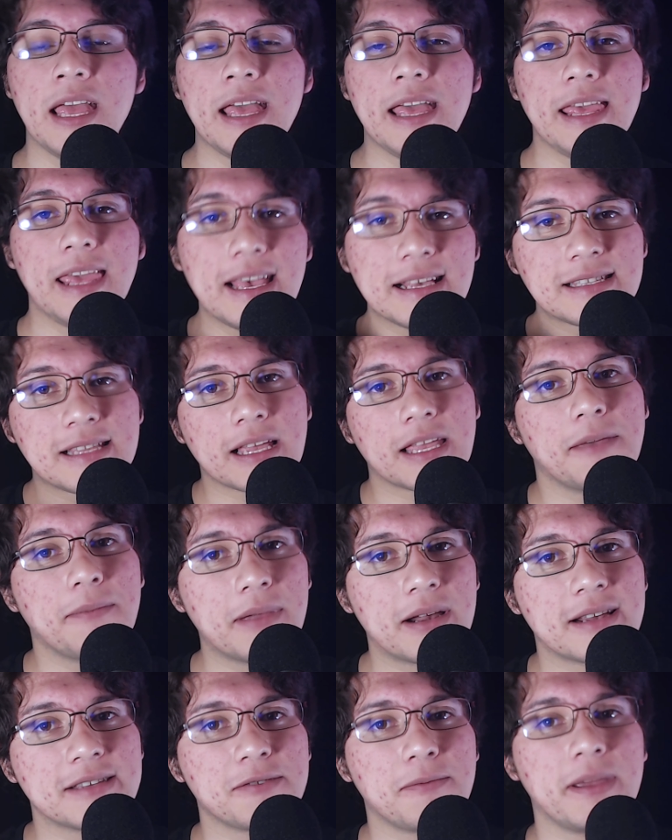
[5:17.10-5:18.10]
Y hasta aquí mi
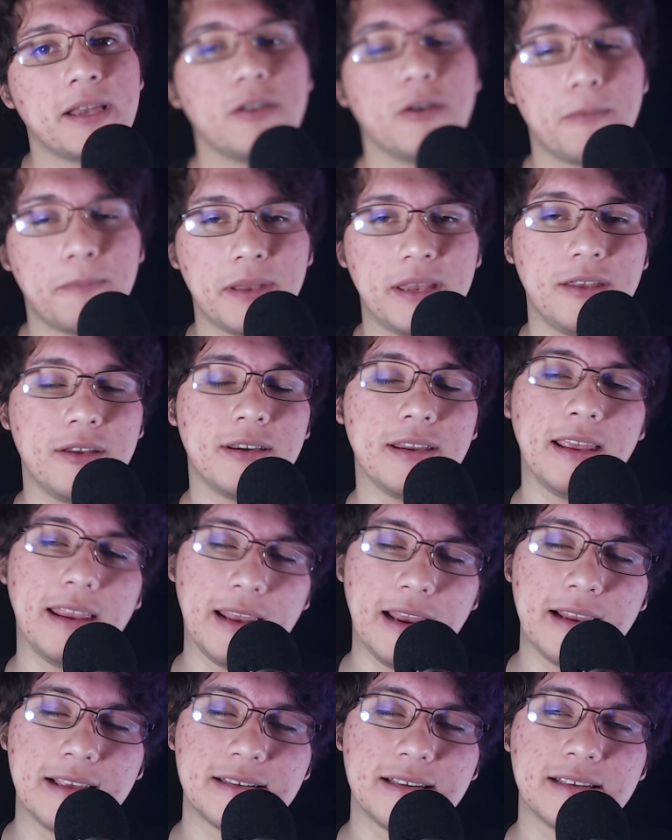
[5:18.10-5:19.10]
resumen, opinión y
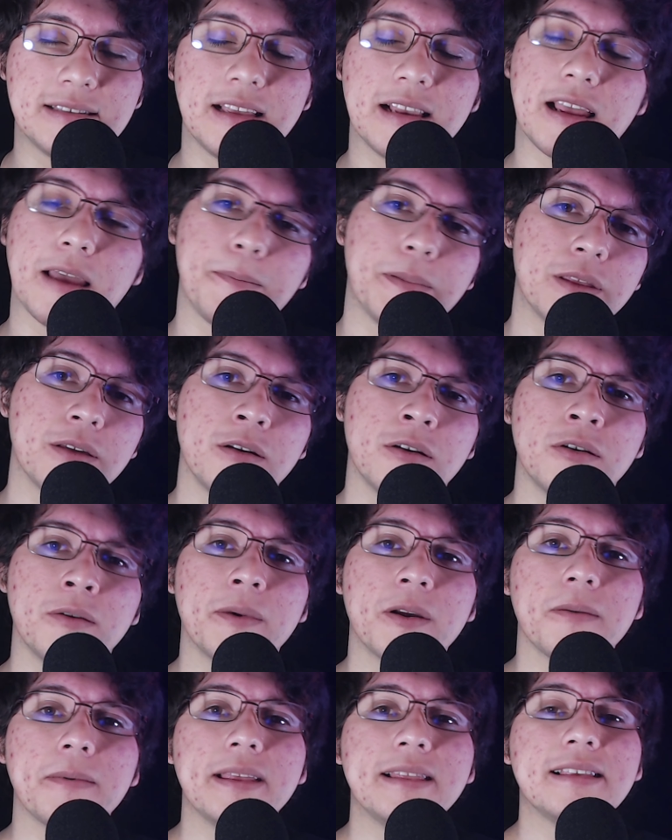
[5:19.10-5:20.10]
análisis del capítulo
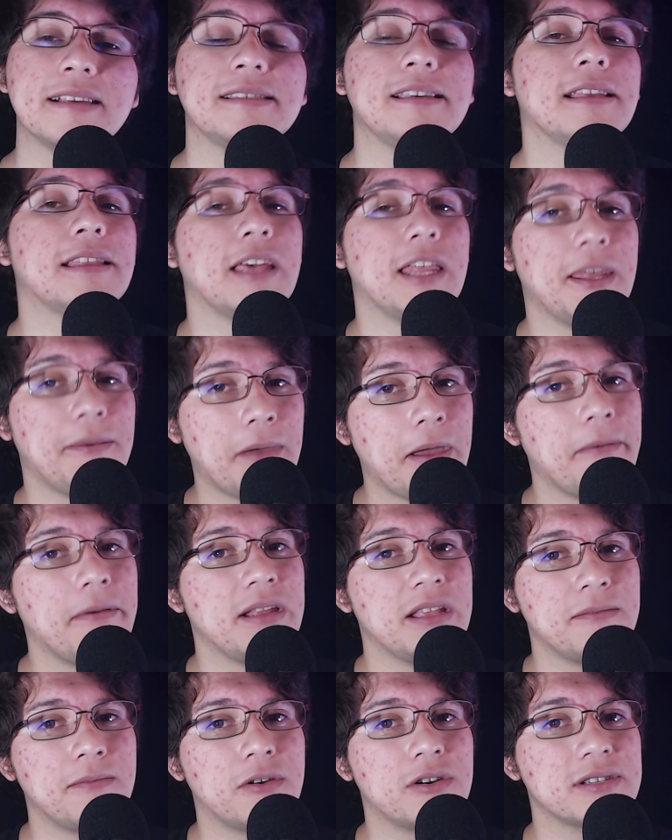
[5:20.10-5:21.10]
número 27 de Beyblade
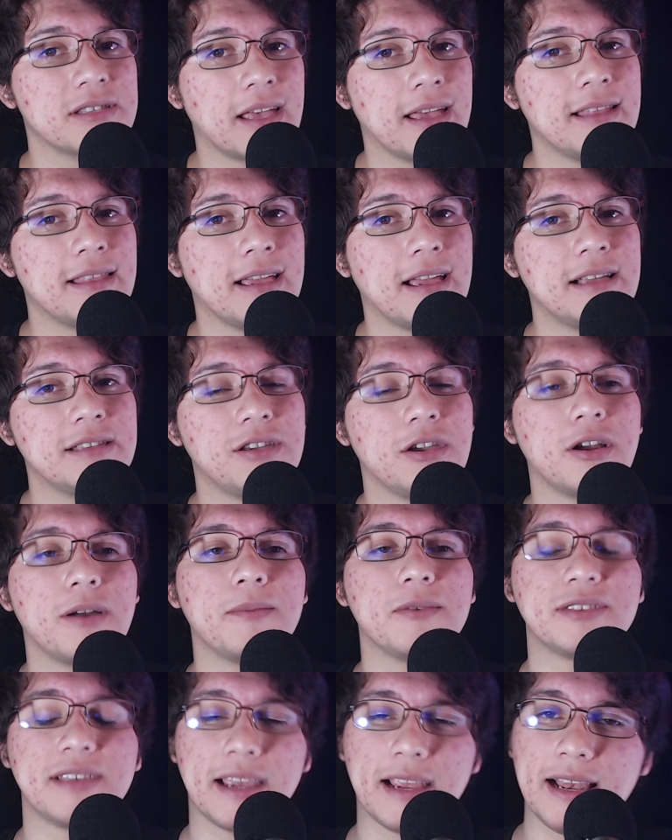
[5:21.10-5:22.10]
Burst GTH, como
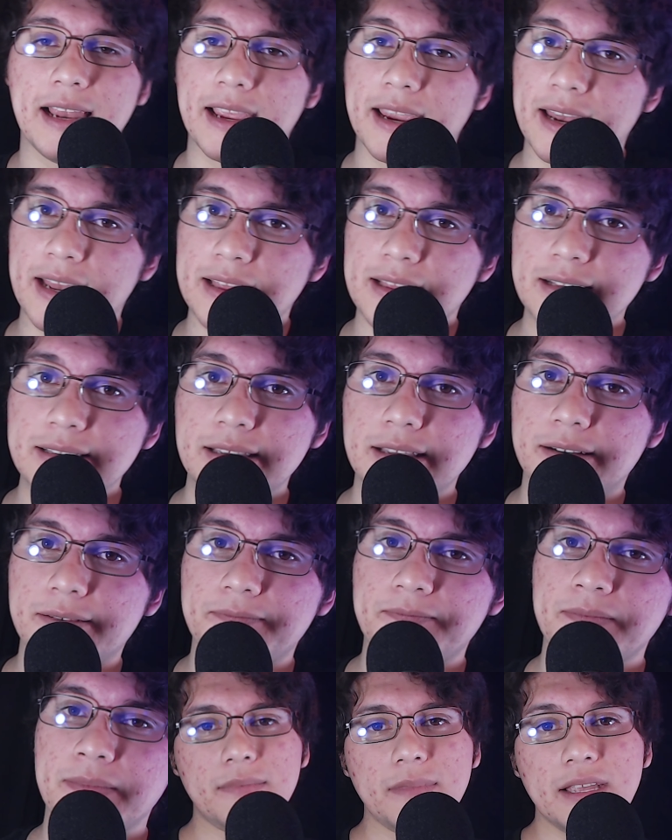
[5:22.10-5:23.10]
sea que le quieran decir.
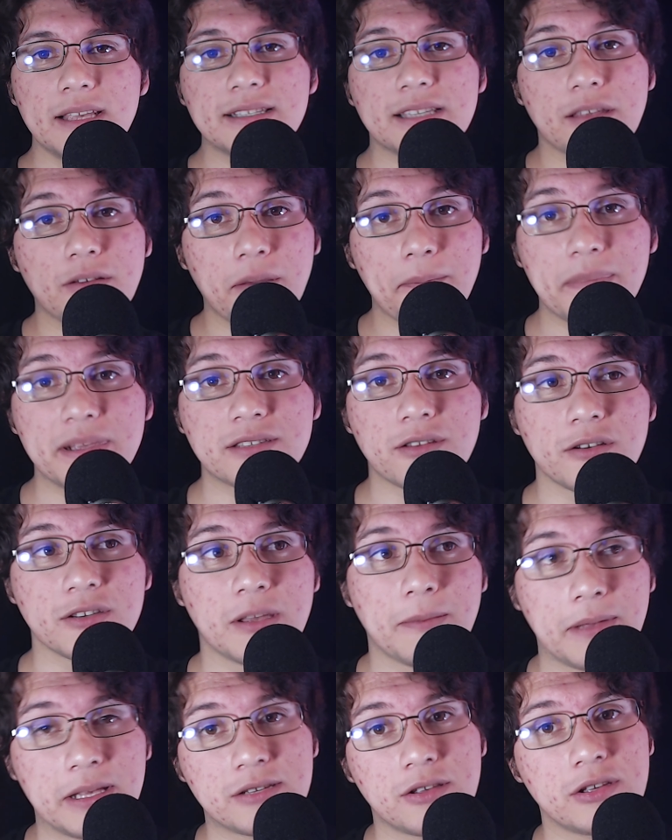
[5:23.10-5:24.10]
Si no han visto los
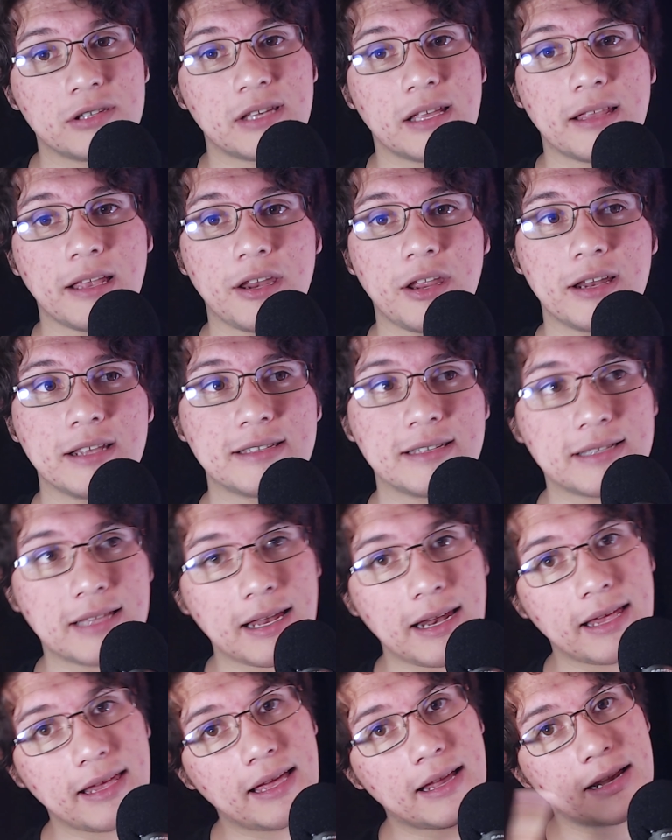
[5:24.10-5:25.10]
episodios anteriores, están
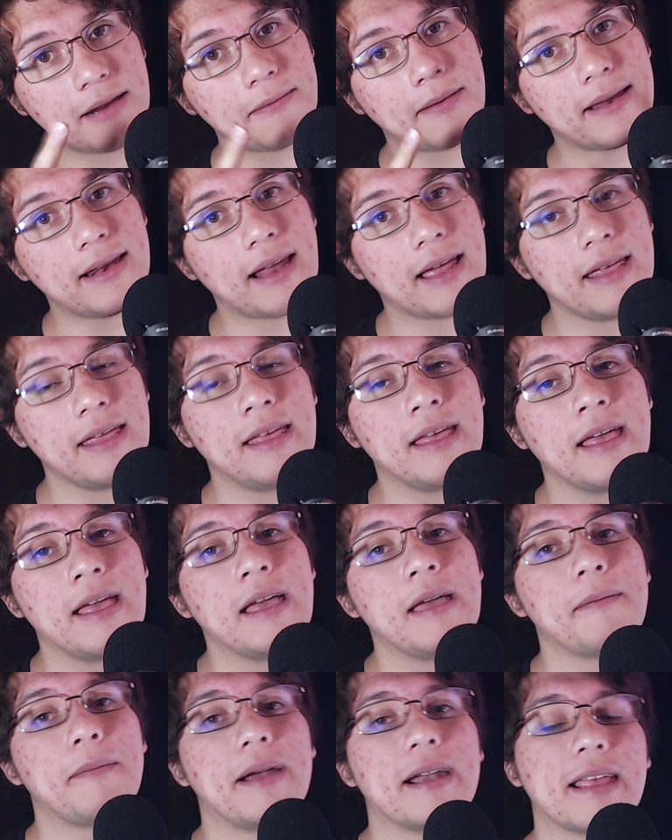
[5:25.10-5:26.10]
allá arriba en la i
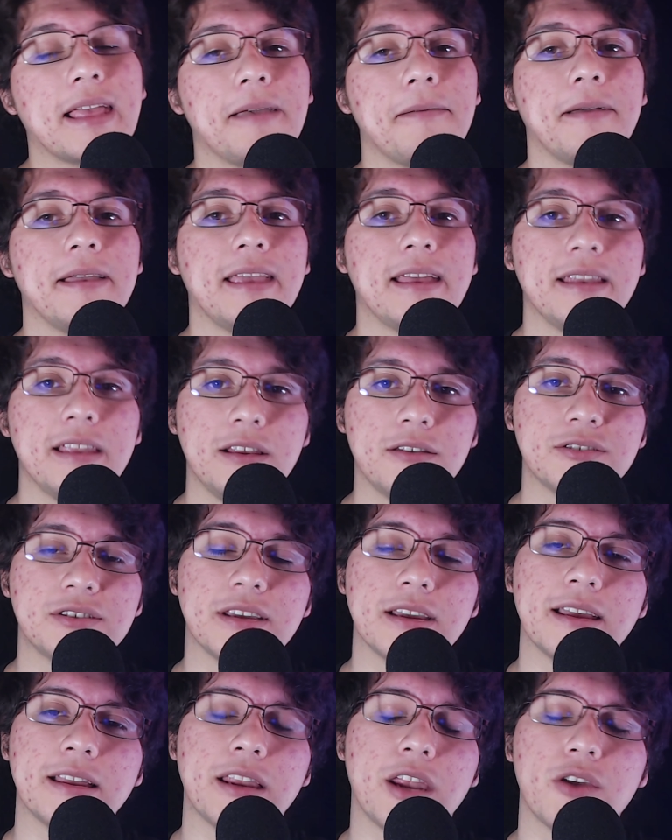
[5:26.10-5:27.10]
para que vayan y los
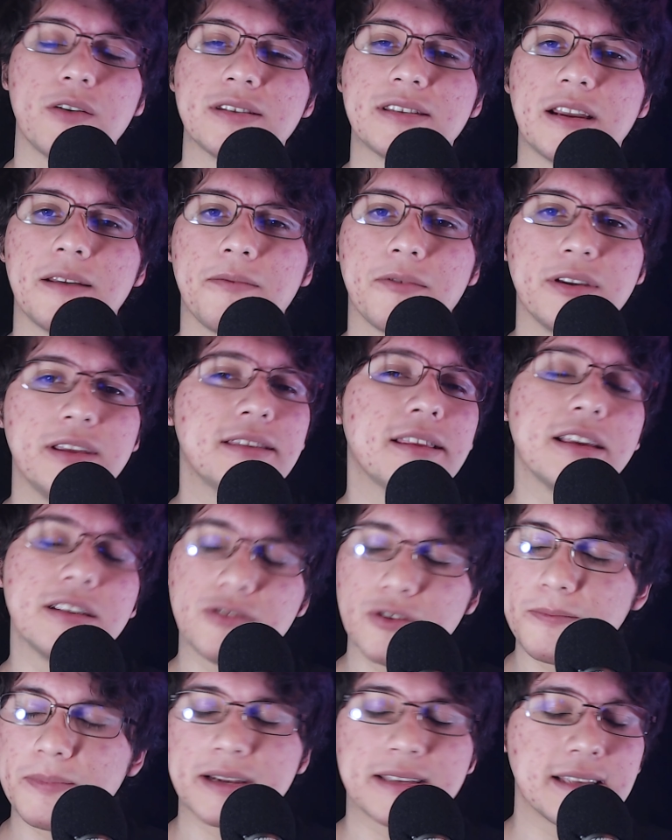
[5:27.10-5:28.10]
chequen en nuestra bonita y
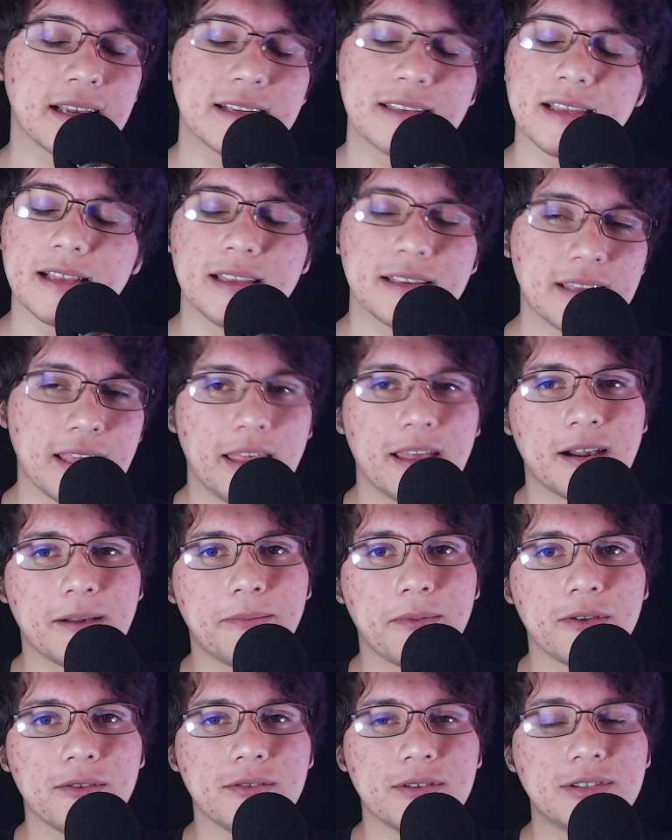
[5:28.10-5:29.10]
super sexy lista de
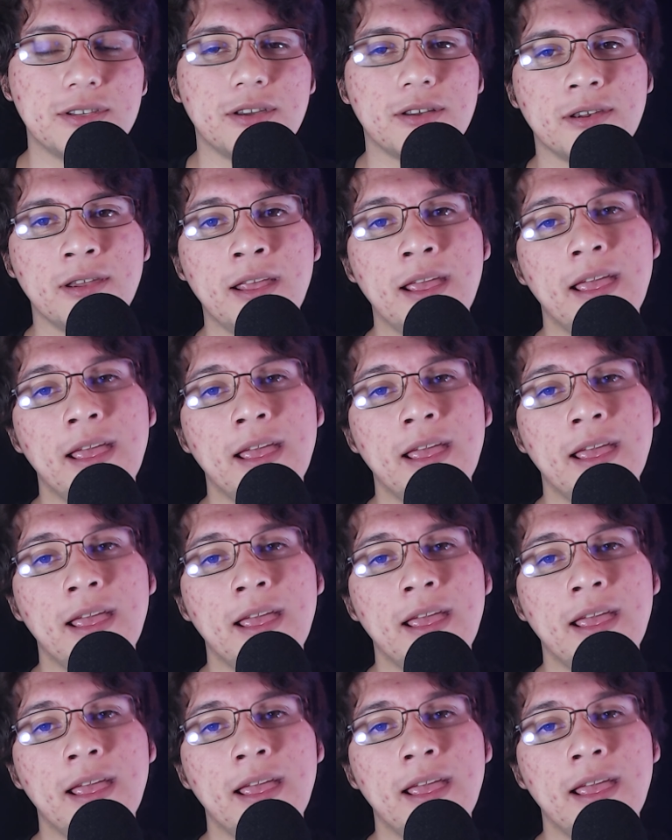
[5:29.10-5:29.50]
reproducción